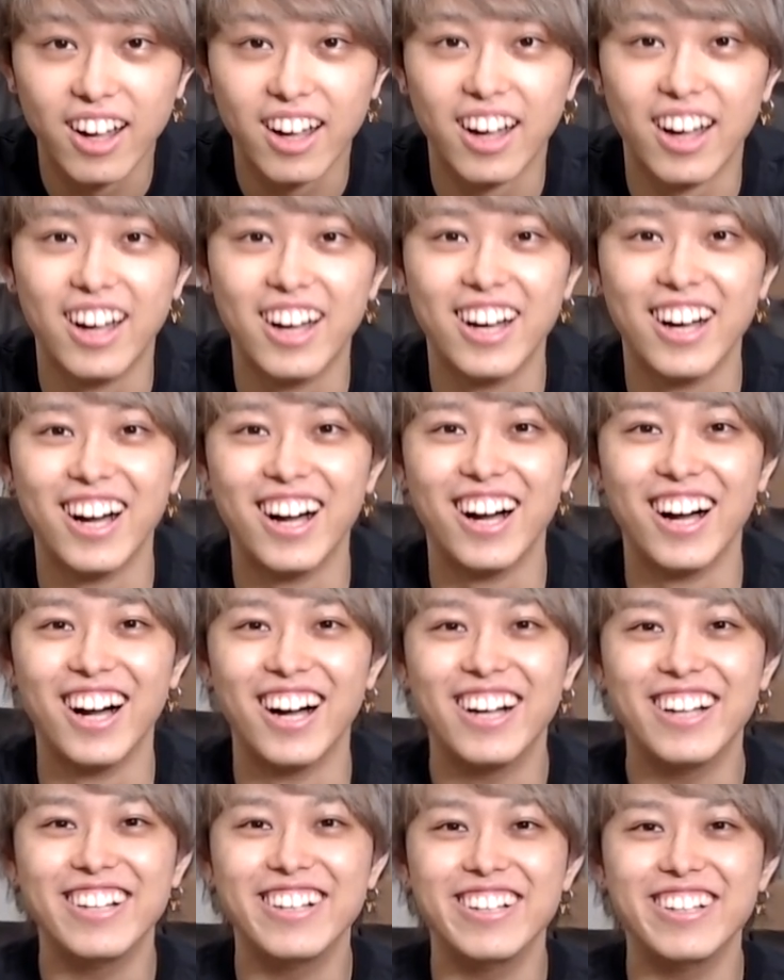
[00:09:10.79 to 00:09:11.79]
は
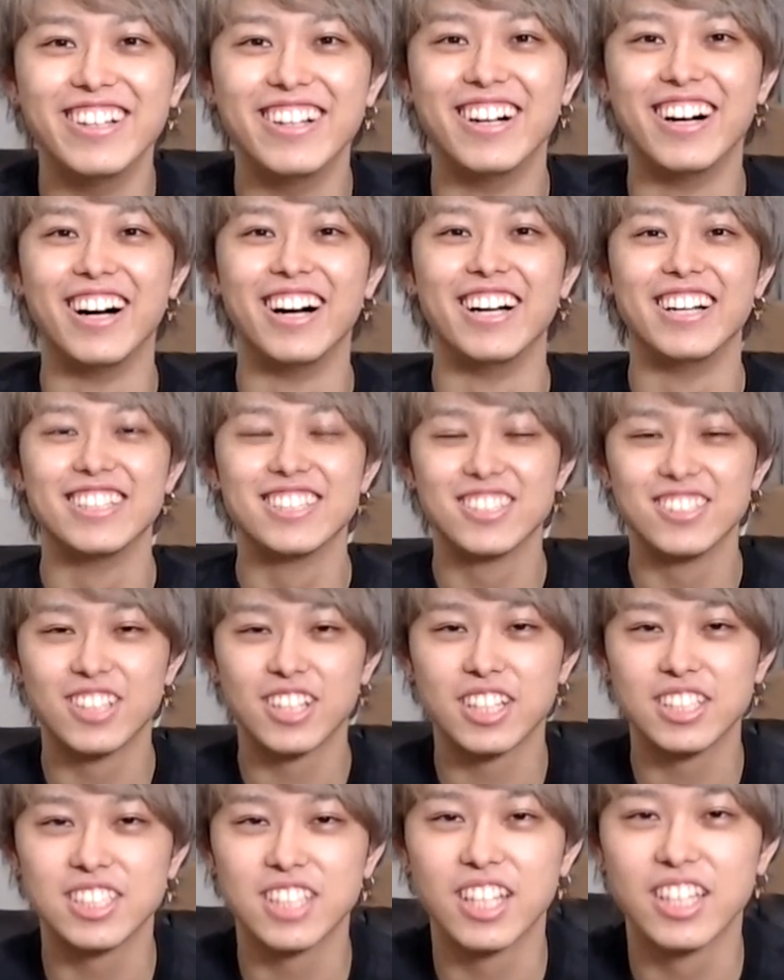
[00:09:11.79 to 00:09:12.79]
い、そんな
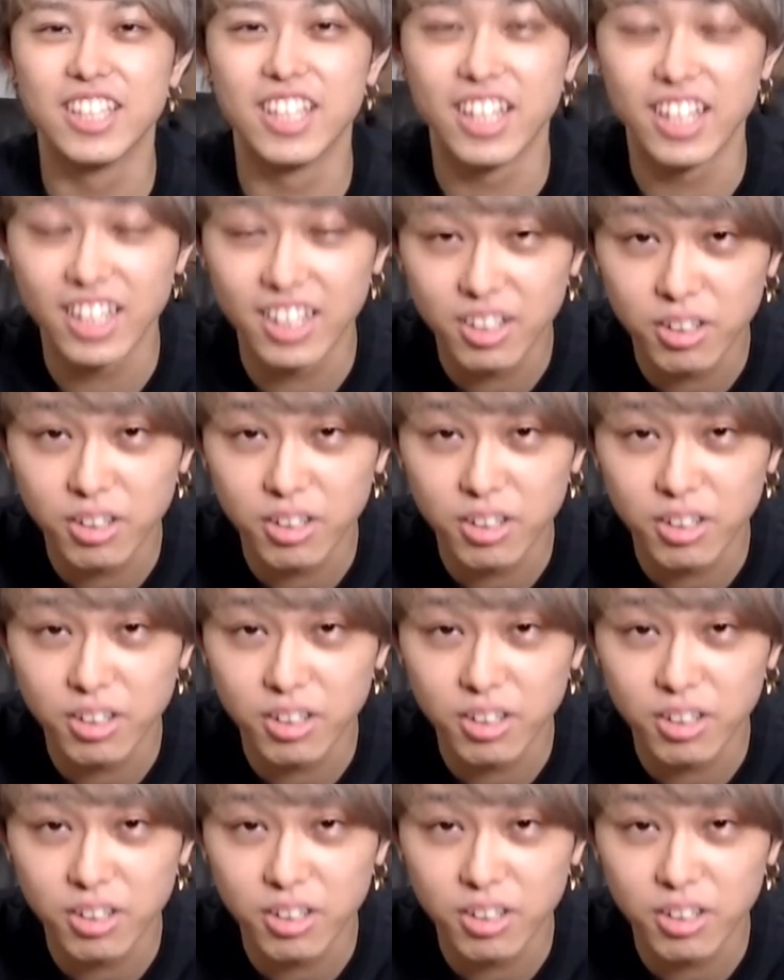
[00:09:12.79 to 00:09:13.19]
感じなんで。